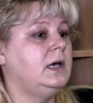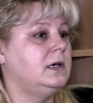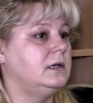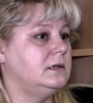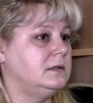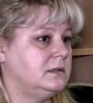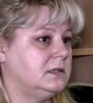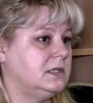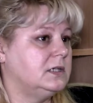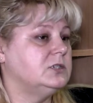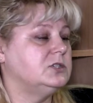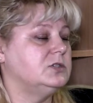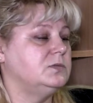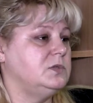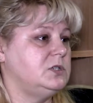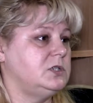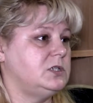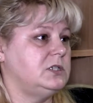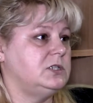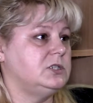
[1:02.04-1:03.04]
e, także
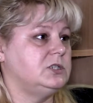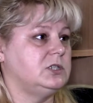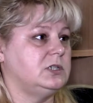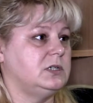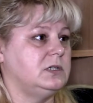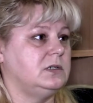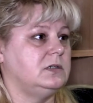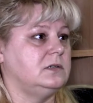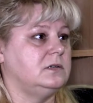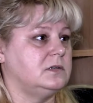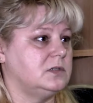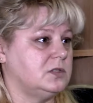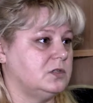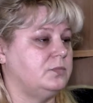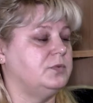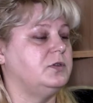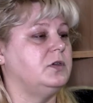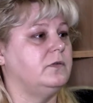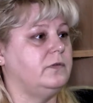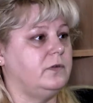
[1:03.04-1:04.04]
myślę, że e,
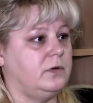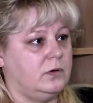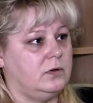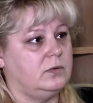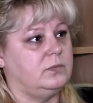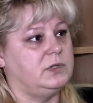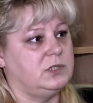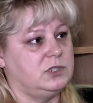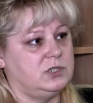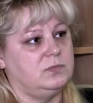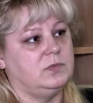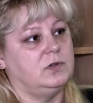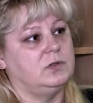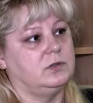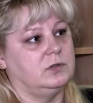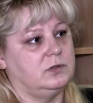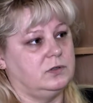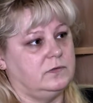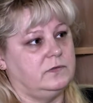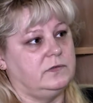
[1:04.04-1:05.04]
stopniowo będziemy
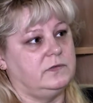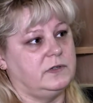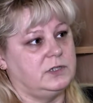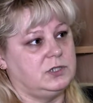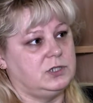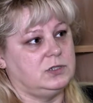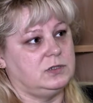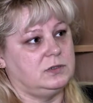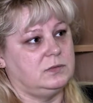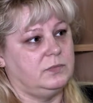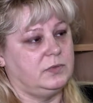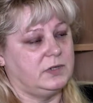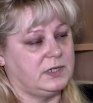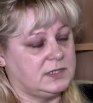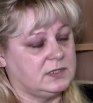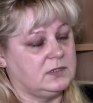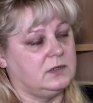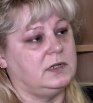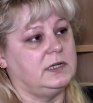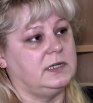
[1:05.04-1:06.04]
odnotowywać po
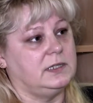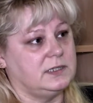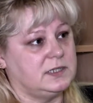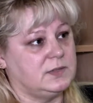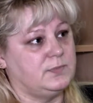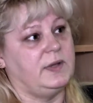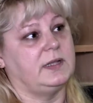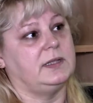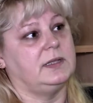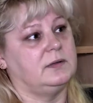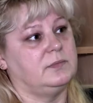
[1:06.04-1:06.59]
raz kolejny spadek